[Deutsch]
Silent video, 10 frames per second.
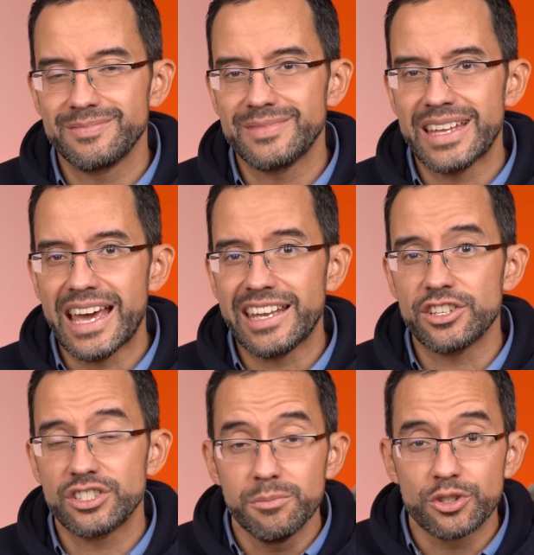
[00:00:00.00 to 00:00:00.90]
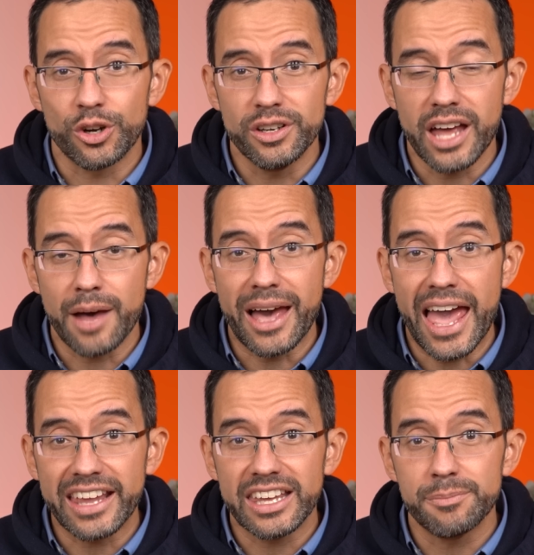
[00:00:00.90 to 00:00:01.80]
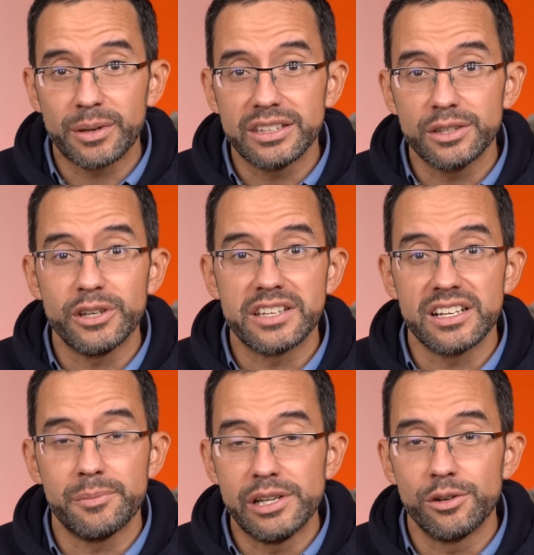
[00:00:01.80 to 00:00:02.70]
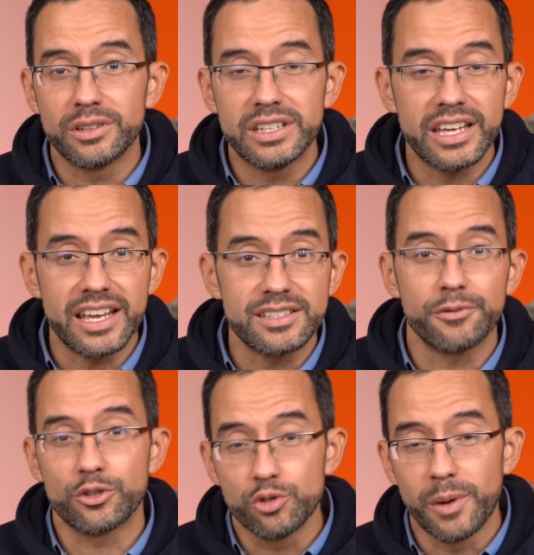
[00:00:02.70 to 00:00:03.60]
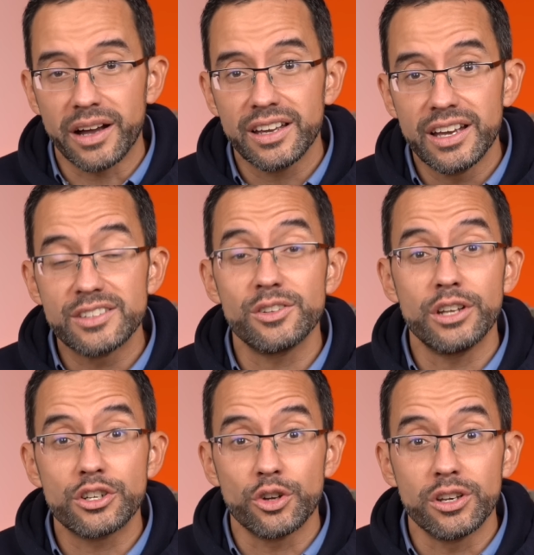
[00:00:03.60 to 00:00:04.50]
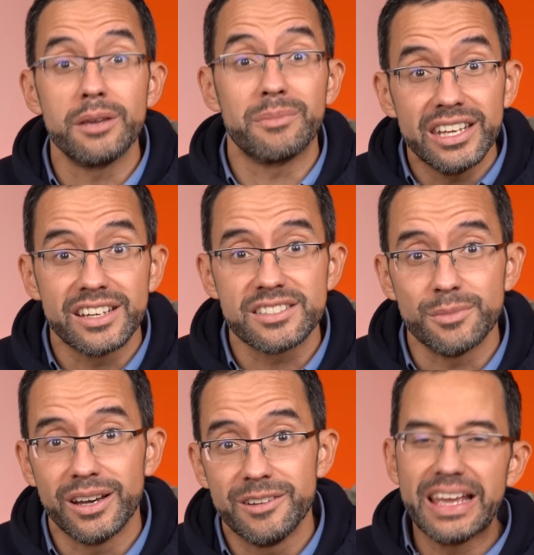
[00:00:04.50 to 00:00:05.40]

Naja, das stimmt schon, aber eigentlich beginnt die finanzielle Bildung nicht erst auf der Schulbank, sondern schon im Kinderzimmer.